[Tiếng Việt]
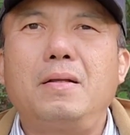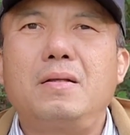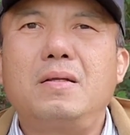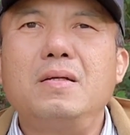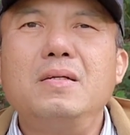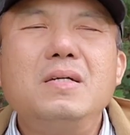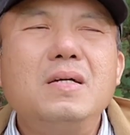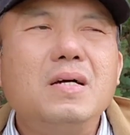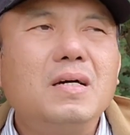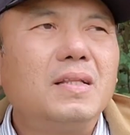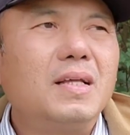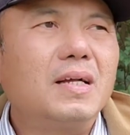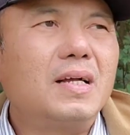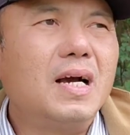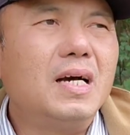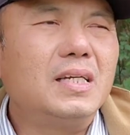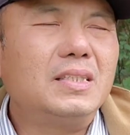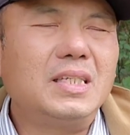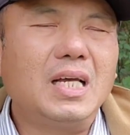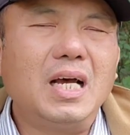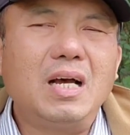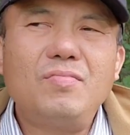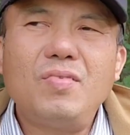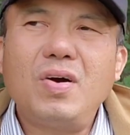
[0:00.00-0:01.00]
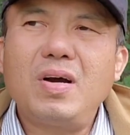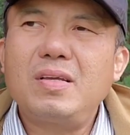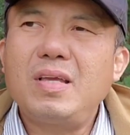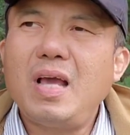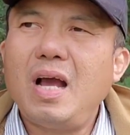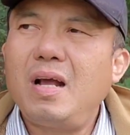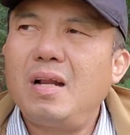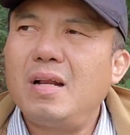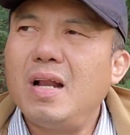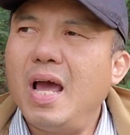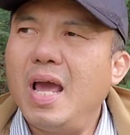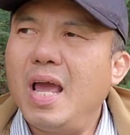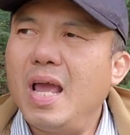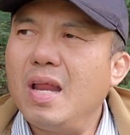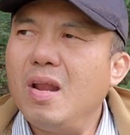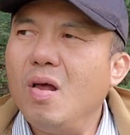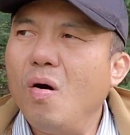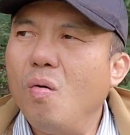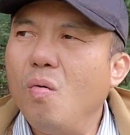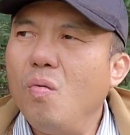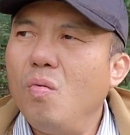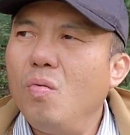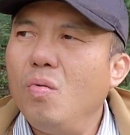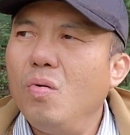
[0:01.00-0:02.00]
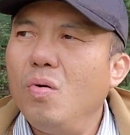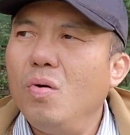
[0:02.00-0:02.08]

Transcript: trường thì cơ sở vật chất đầy đủ